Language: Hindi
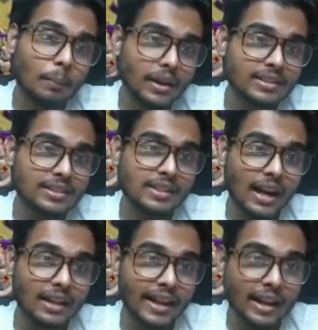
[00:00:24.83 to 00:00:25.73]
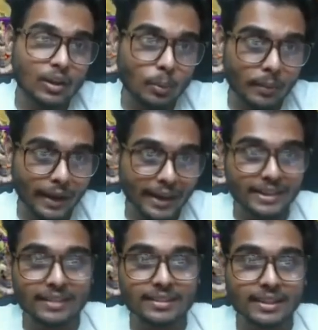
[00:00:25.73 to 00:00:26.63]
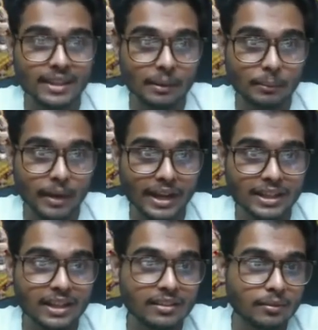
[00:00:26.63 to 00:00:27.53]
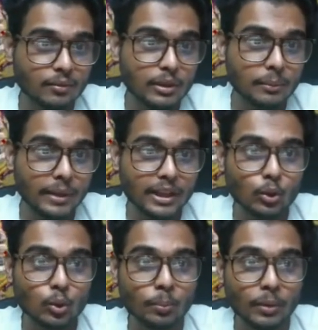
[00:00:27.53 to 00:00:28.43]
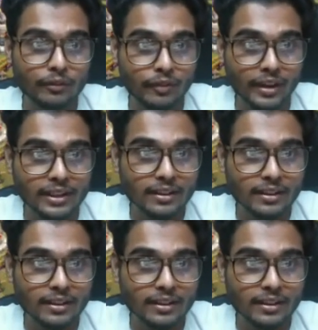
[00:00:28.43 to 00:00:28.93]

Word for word: बस अटैक को प्रैक्टिस करना है प्रैक्टिस विल मेक यू परफेक्ट